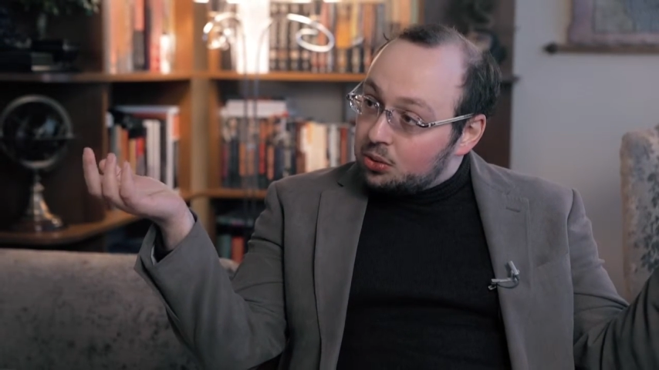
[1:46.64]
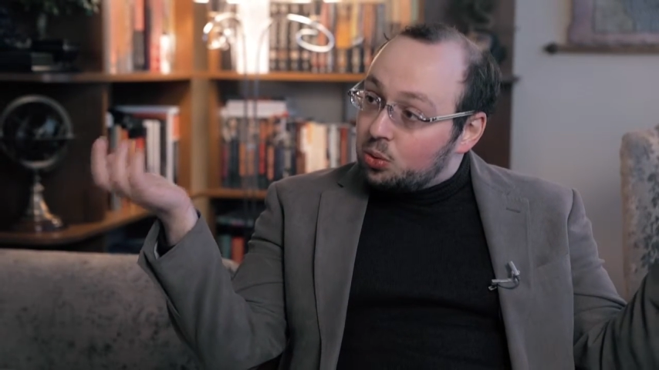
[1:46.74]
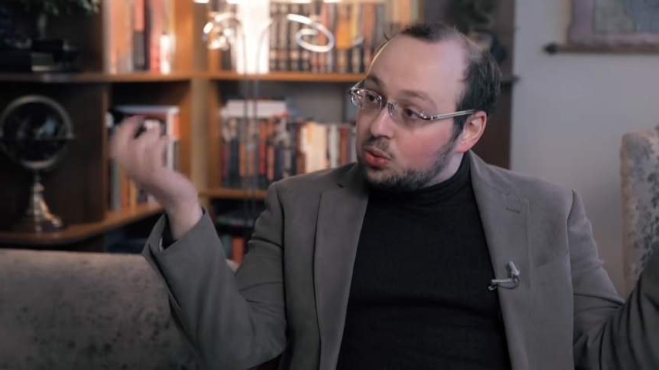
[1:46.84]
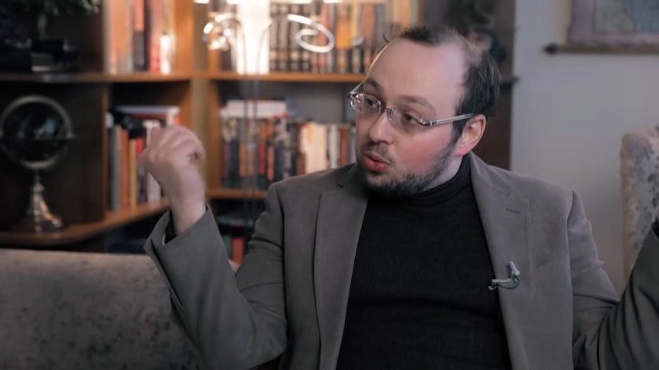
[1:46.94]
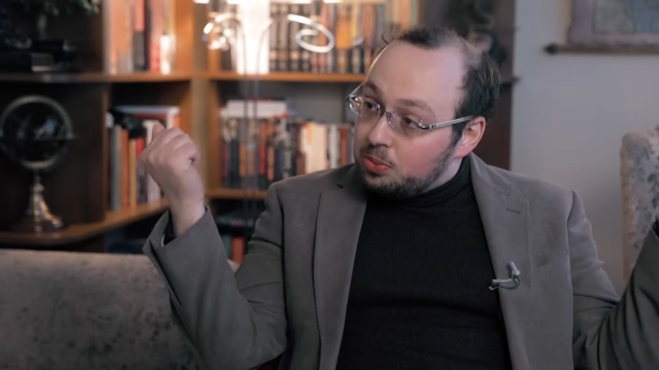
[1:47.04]

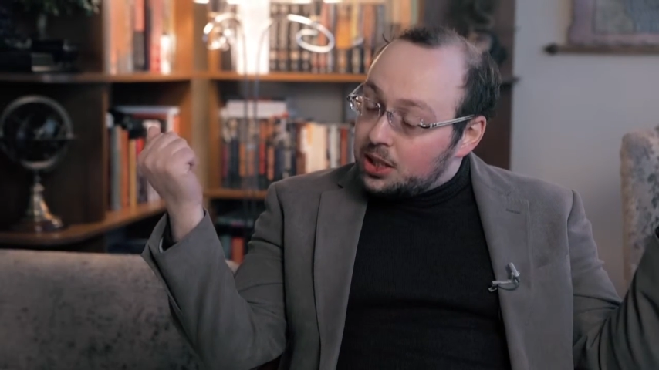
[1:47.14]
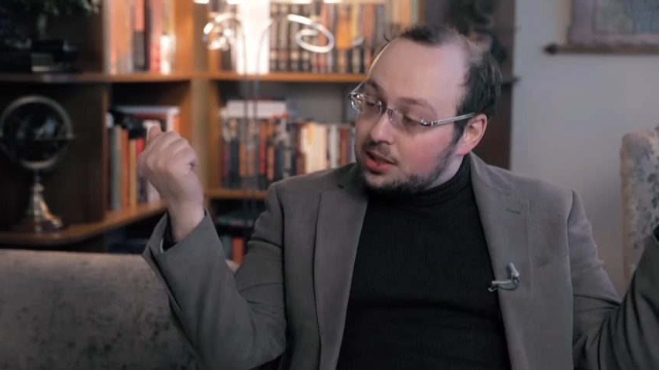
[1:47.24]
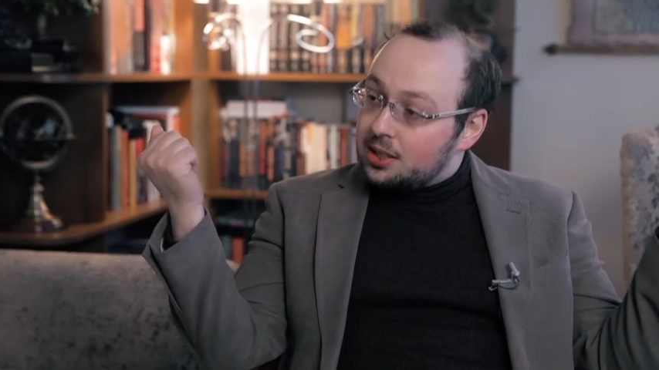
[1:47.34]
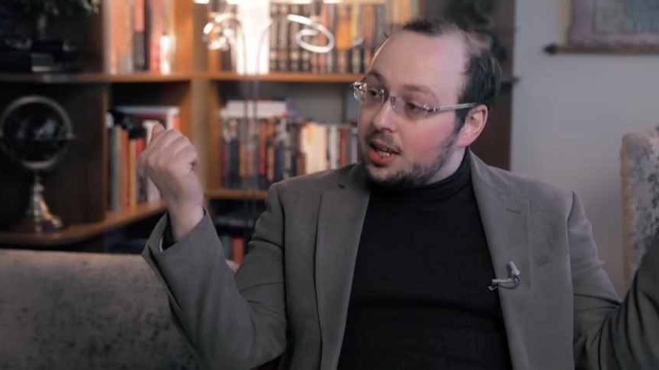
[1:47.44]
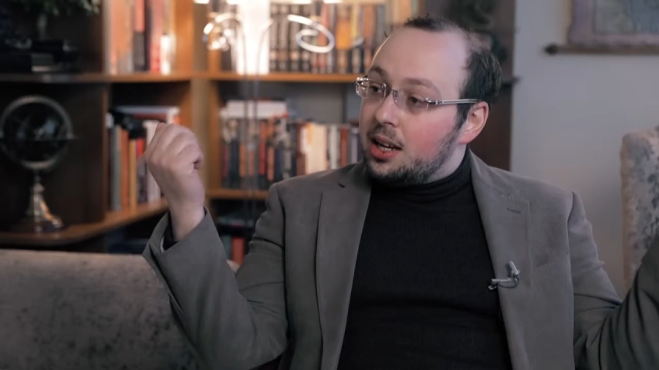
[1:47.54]

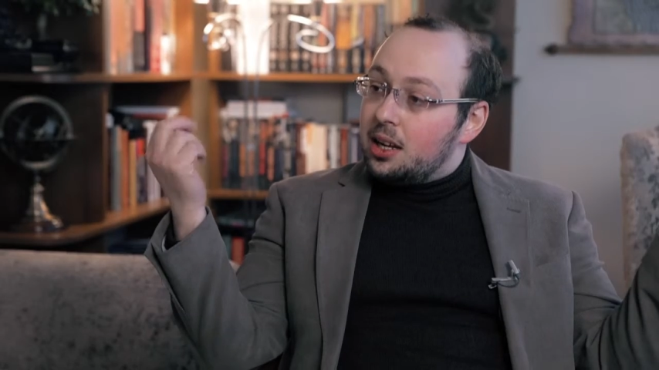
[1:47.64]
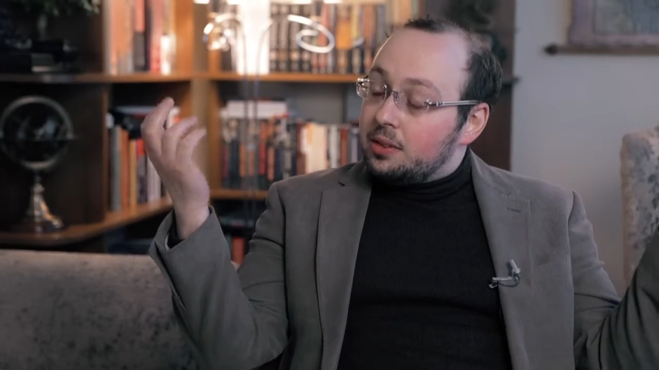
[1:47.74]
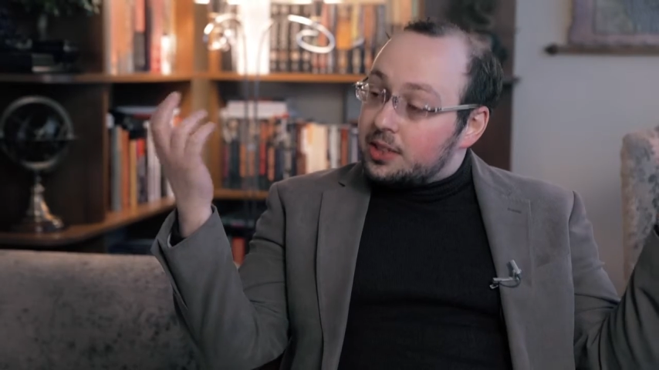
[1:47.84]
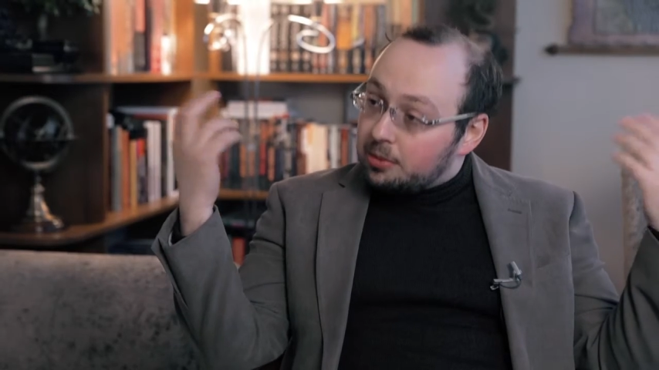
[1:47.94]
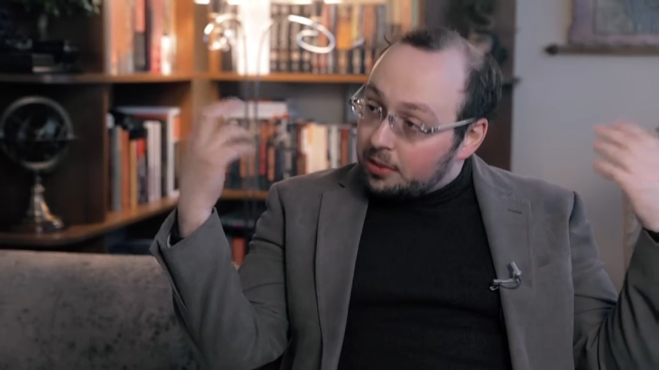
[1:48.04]
углубиться
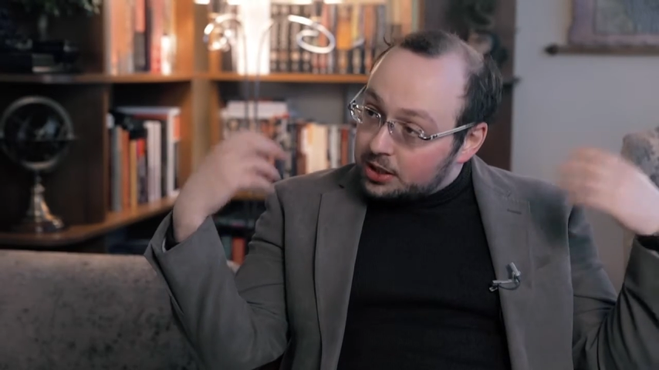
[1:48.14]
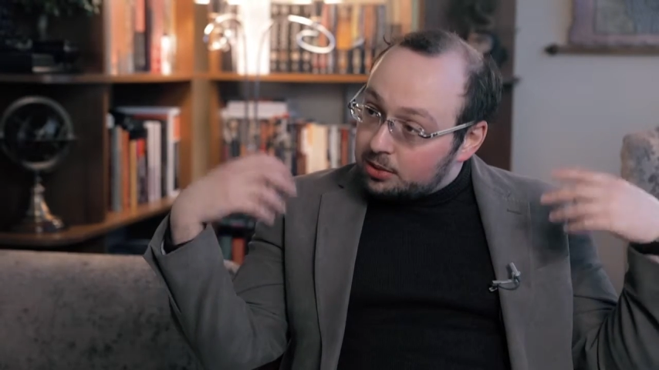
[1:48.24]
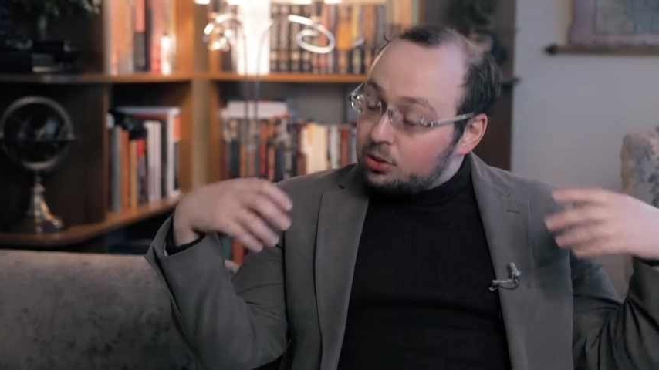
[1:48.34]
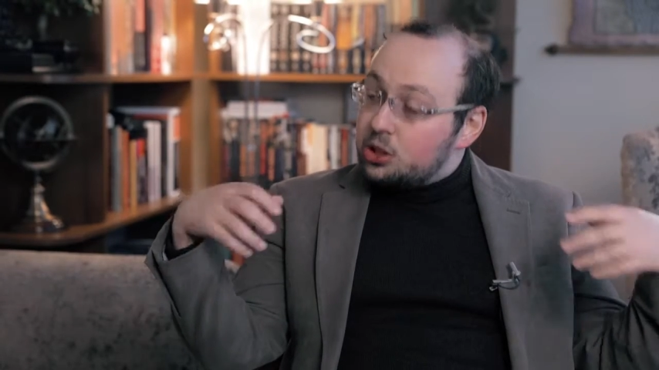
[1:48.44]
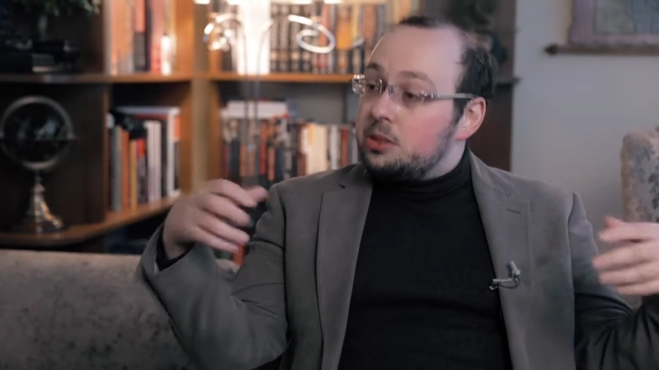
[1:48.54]
в, сам, в самого